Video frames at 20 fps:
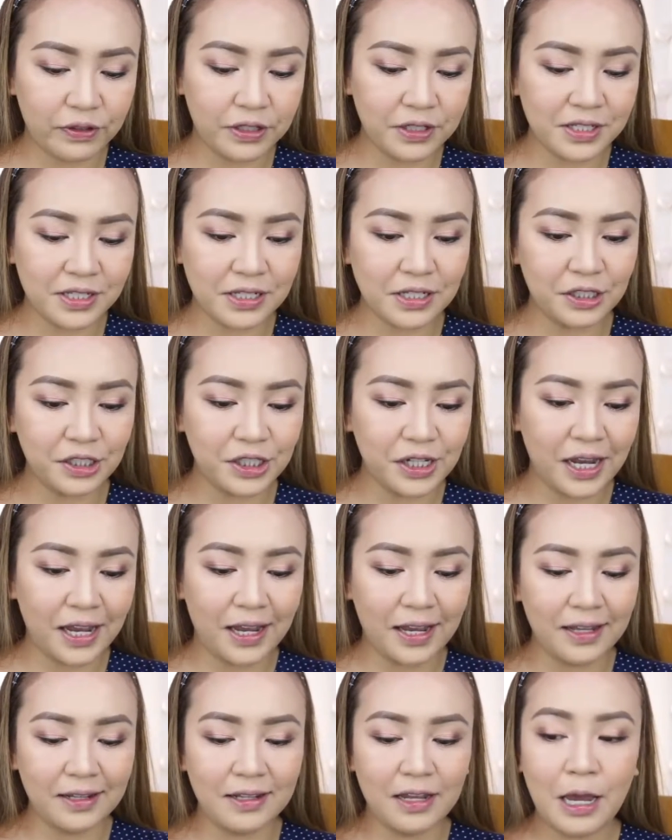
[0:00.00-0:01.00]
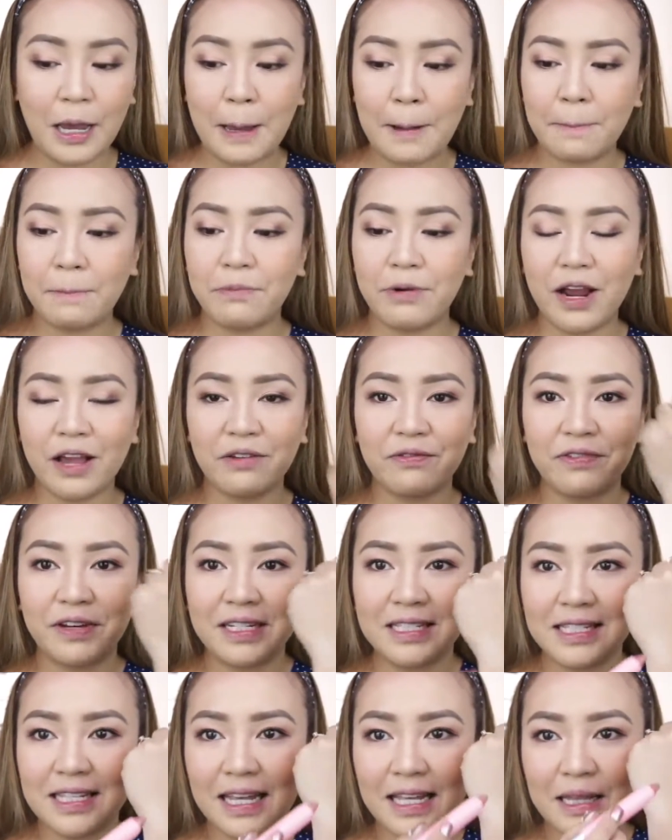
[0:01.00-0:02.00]
First shade,
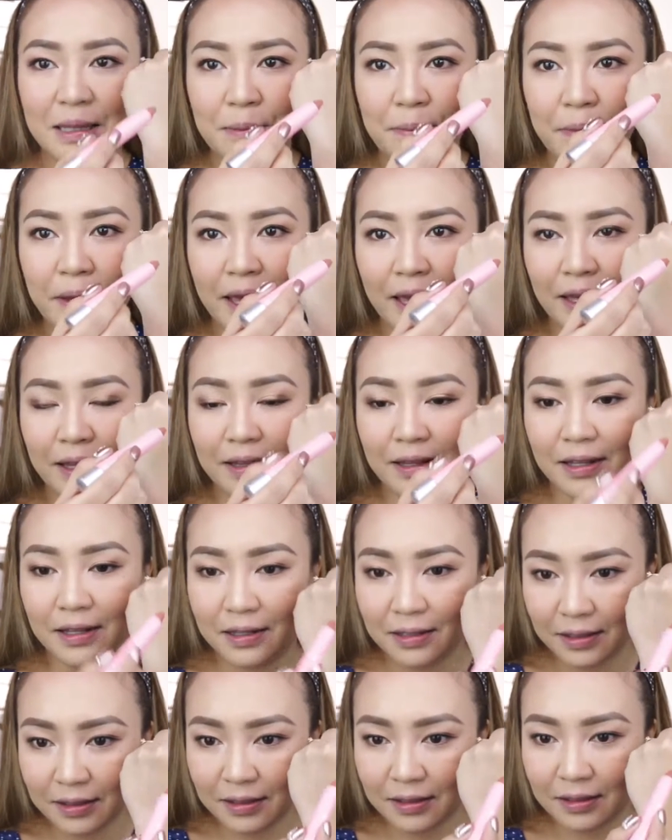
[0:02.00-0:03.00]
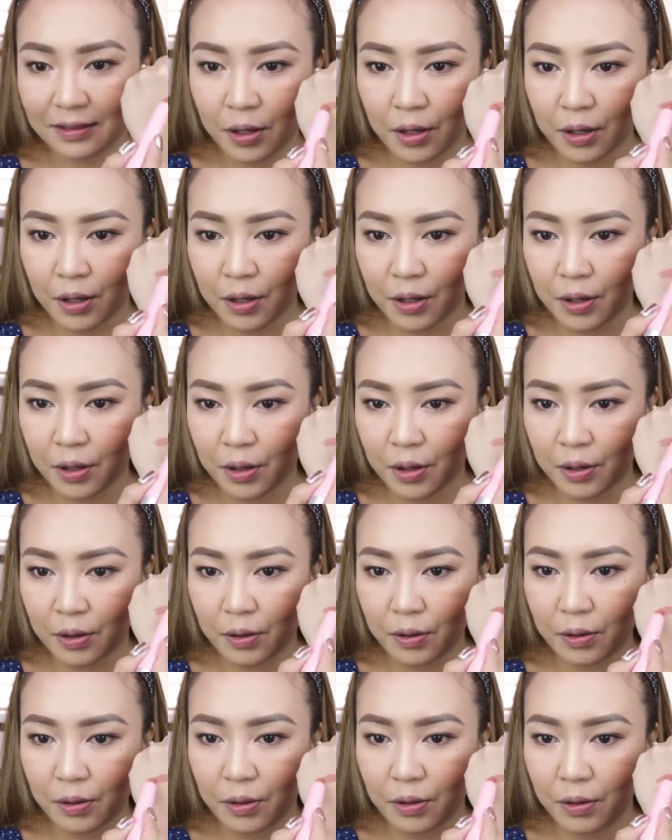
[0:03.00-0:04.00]
Breakfast in Bed.
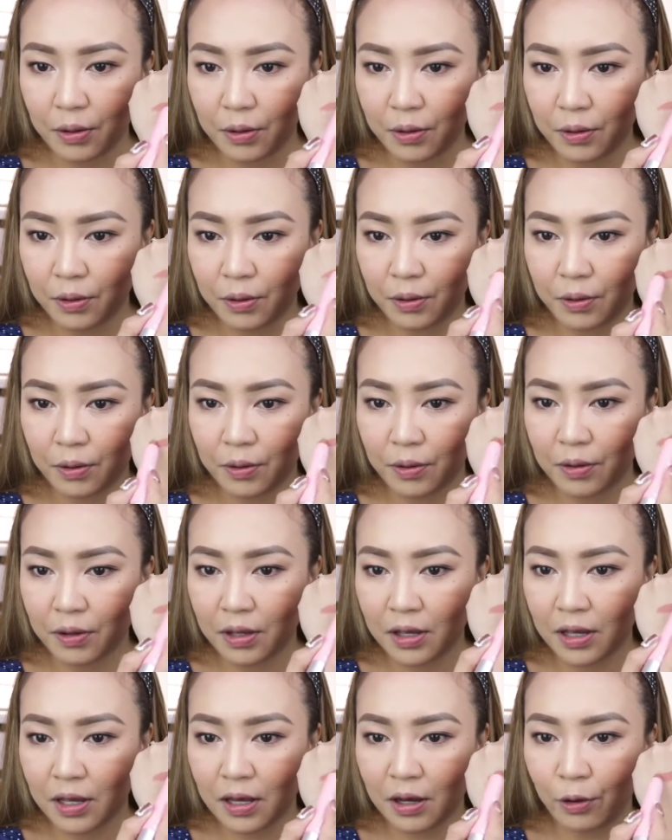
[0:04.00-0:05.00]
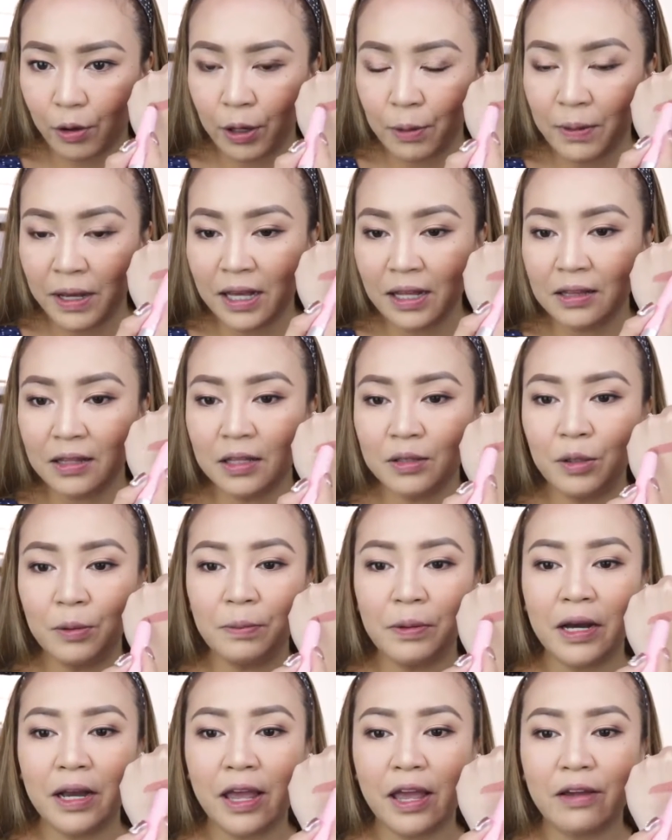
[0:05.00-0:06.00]
Oh! Uy, maganda
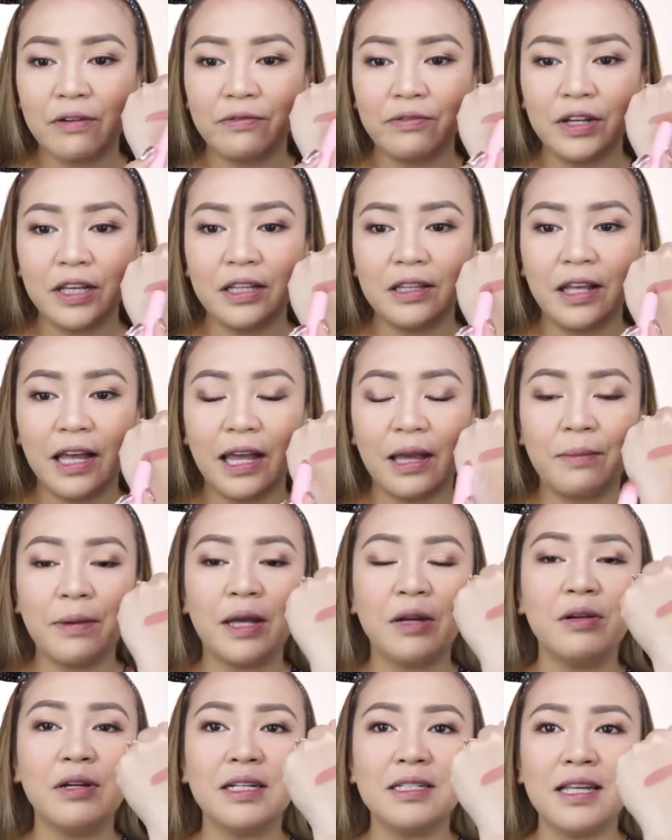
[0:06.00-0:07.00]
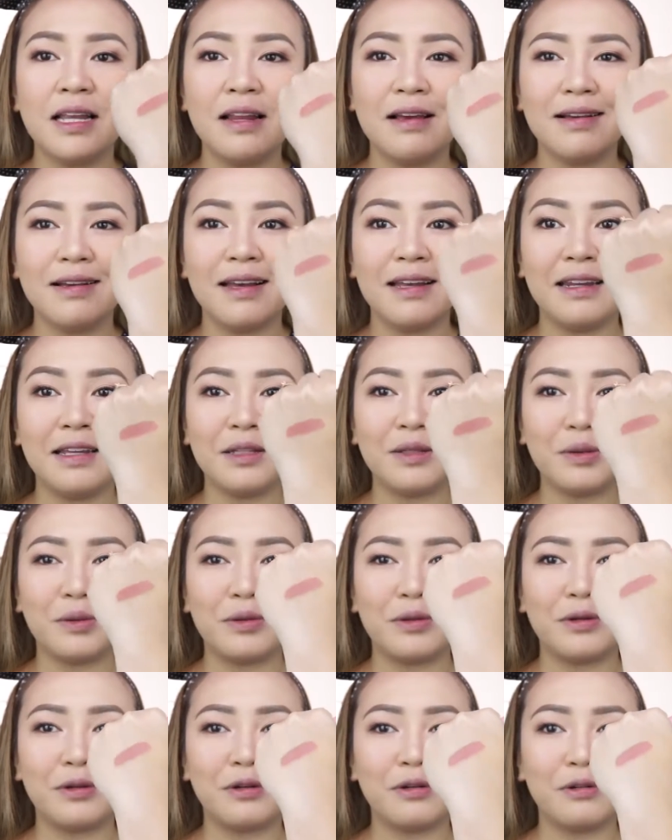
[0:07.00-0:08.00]
tong pang everyday. Meron na silang ganito.
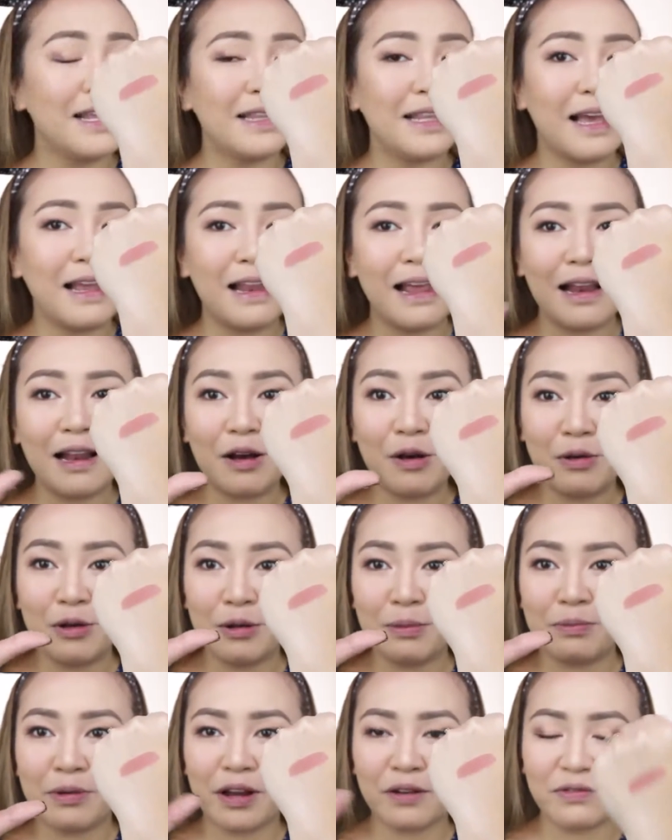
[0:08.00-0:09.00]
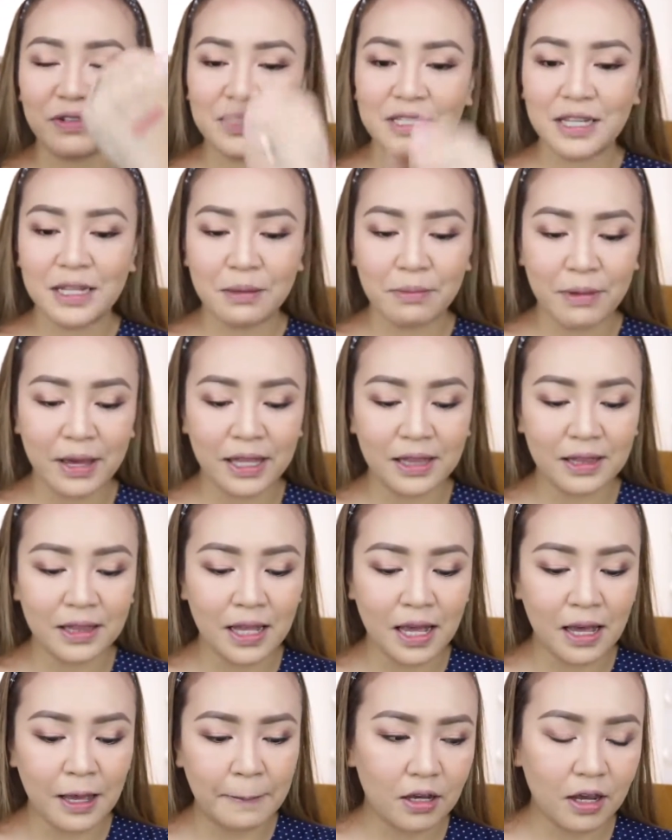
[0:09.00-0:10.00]
Naalala ko yung breakfast in bed
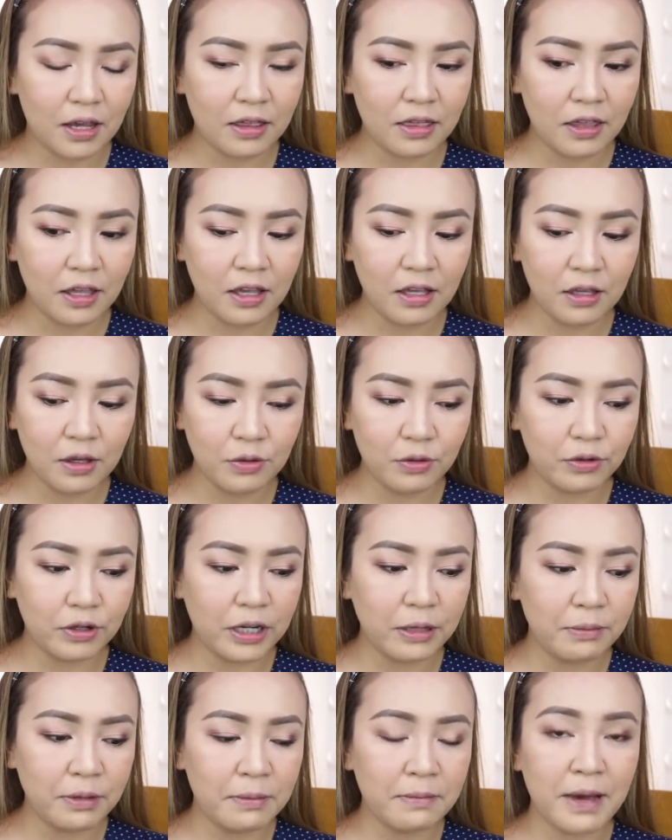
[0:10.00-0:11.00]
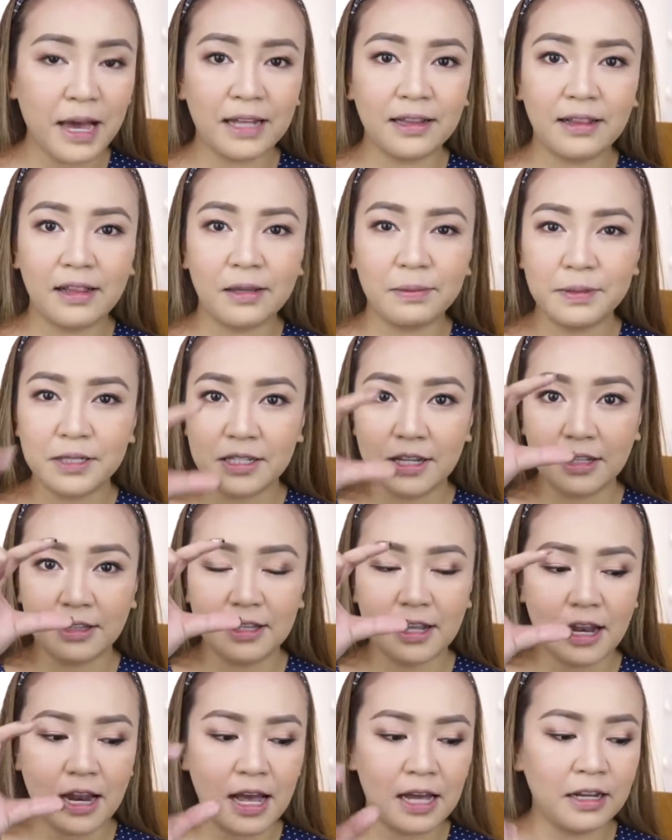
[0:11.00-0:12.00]
na, I think, yung creamy matte
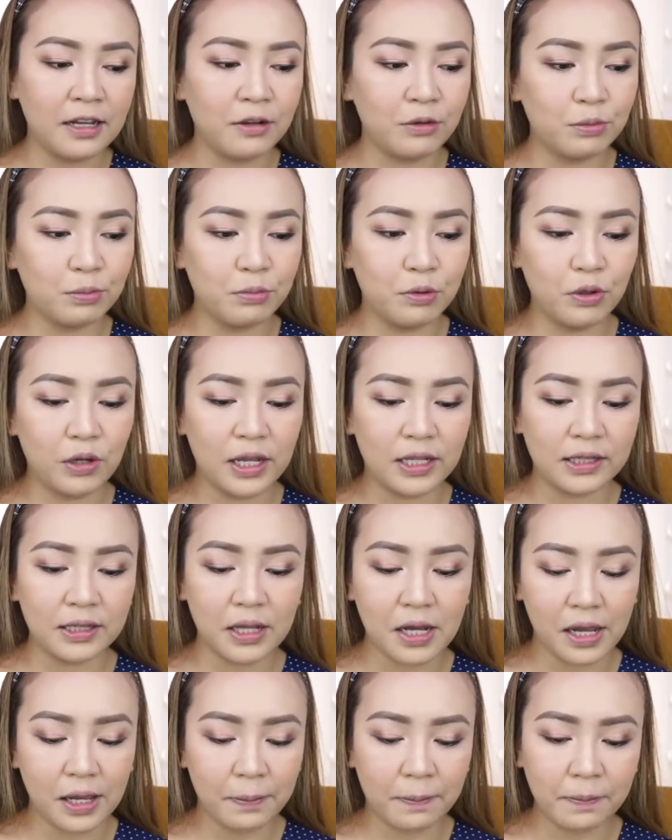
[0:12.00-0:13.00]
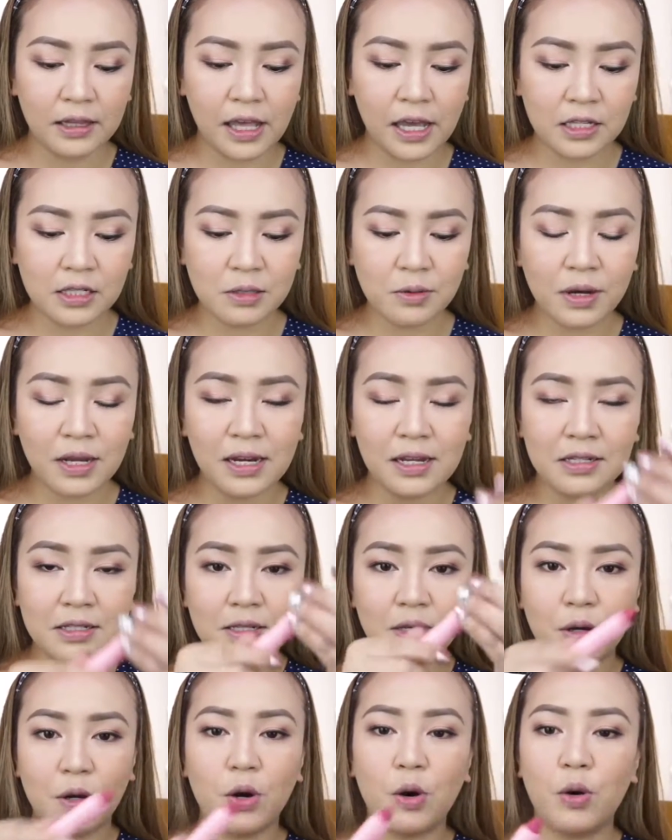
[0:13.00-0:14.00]
lipstick nila, yung bullet type. Next one
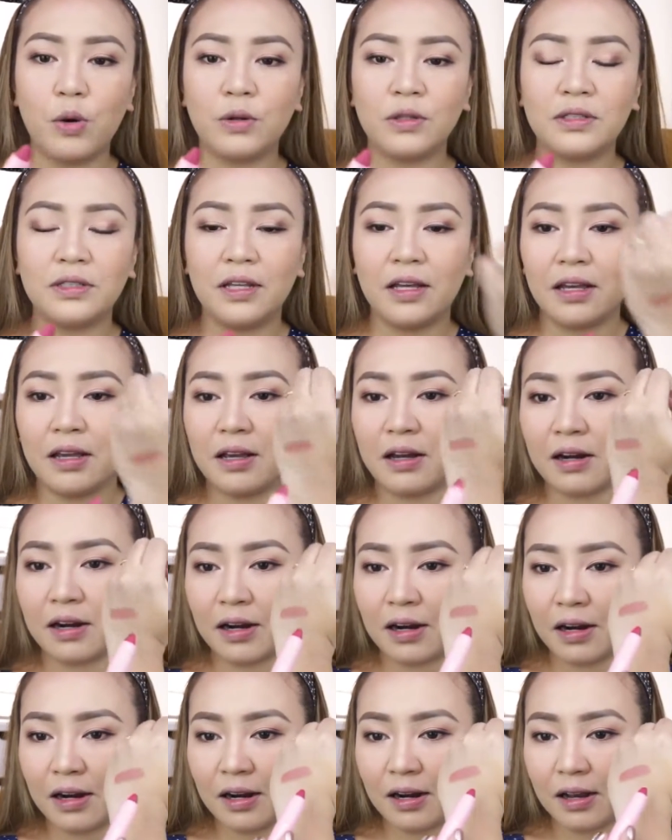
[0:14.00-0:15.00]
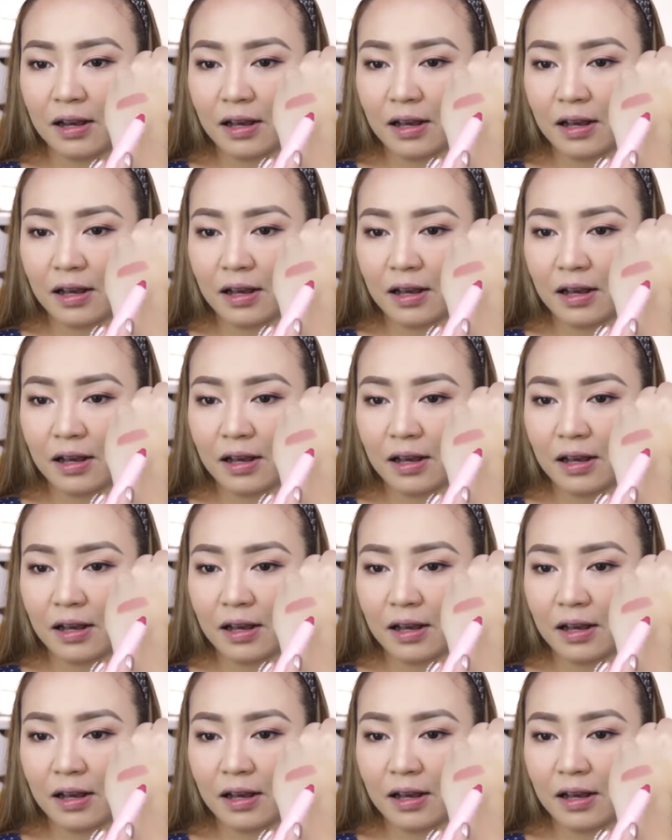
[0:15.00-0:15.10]
is Gold Digger.